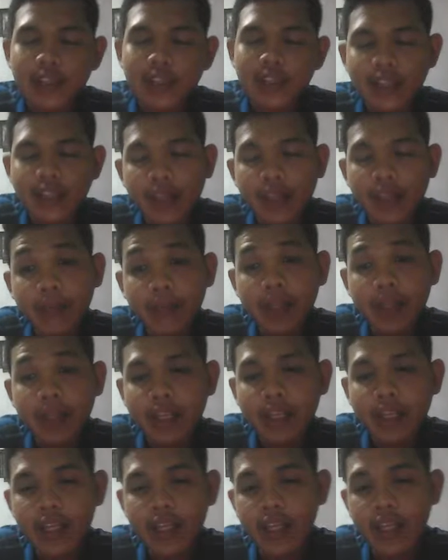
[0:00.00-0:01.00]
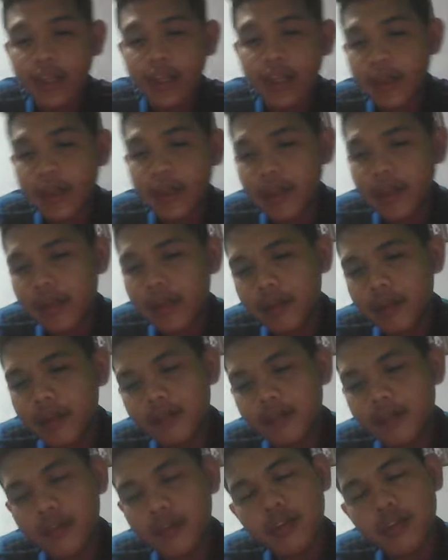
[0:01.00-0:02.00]
tentang Mendeley
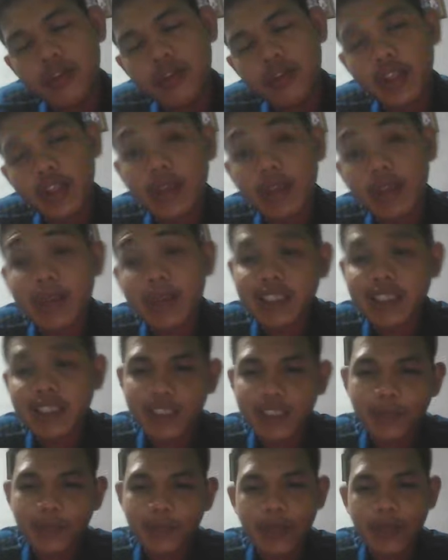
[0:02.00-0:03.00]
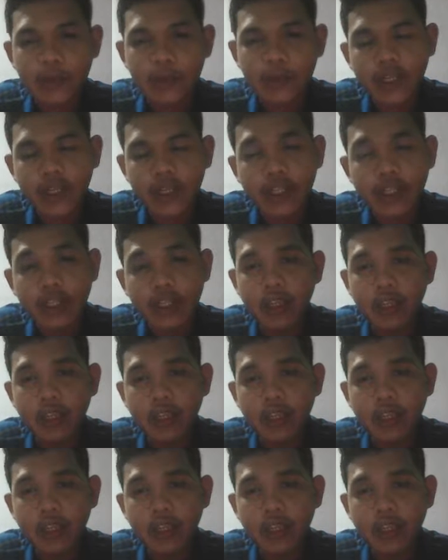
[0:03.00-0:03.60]
yang versi terbaru ini